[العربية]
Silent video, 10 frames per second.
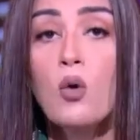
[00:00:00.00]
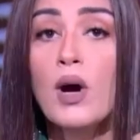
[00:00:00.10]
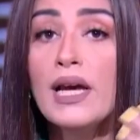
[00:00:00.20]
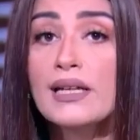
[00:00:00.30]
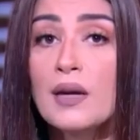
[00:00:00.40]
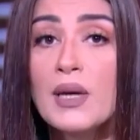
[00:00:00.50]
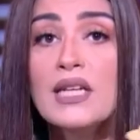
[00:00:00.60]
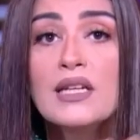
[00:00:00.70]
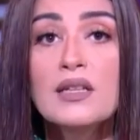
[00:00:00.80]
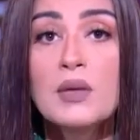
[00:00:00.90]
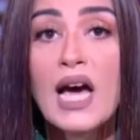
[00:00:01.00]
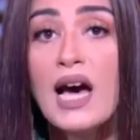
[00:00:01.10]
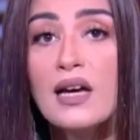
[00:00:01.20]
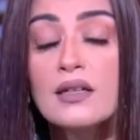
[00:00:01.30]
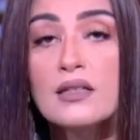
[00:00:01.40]
وقال كمان ان من
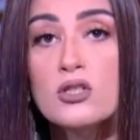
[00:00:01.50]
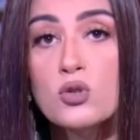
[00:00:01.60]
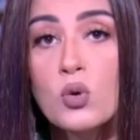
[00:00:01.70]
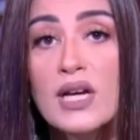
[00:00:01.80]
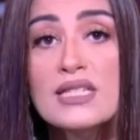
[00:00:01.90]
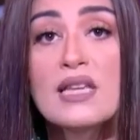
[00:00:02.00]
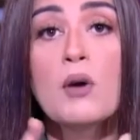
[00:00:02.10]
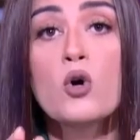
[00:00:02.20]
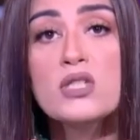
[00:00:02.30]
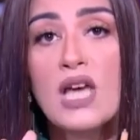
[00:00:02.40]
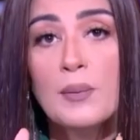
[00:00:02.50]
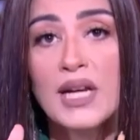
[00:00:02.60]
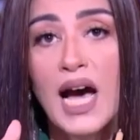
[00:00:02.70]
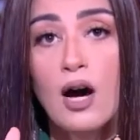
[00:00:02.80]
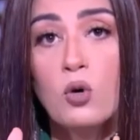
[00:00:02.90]
حق الزوجه زي ما جوزها
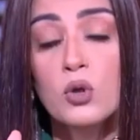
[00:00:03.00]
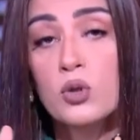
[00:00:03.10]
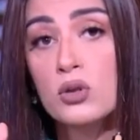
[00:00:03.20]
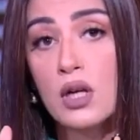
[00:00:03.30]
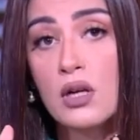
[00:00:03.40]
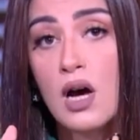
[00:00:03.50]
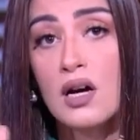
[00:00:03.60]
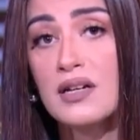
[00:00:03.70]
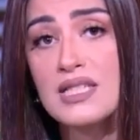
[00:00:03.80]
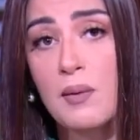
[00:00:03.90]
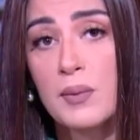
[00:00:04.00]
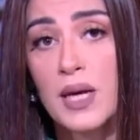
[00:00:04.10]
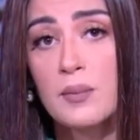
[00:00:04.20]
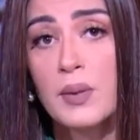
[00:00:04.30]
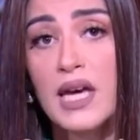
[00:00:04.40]
من حقه انه يطلقها اذا ما
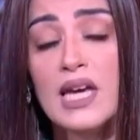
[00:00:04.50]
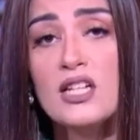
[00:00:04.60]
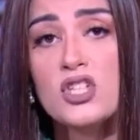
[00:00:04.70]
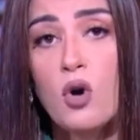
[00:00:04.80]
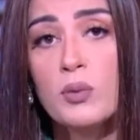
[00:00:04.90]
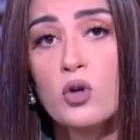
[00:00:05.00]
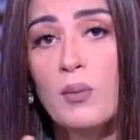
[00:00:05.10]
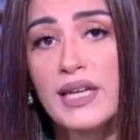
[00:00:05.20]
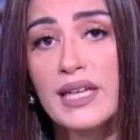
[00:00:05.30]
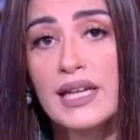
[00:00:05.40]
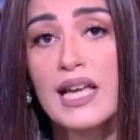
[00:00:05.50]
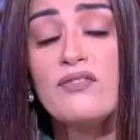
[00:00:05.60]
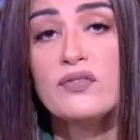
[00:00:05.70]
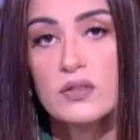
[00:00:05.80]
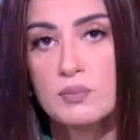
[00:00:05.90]
بيحبهاش او بينهم اي خلاف